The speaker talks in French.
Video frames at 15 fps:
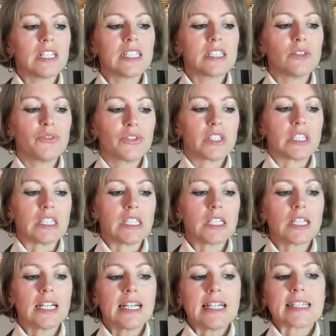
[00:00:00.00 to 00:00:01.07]
le définir,
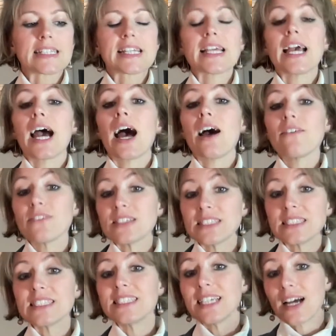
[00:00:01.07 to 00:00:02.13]
c'est
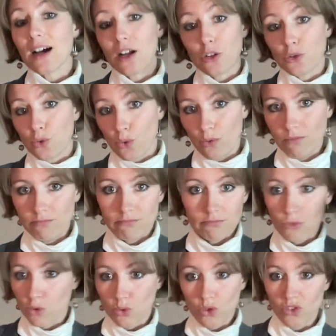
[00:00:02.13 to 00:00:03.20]
investir un lieu
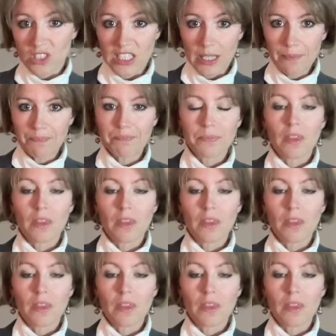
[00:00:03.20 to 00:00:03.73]
tout entier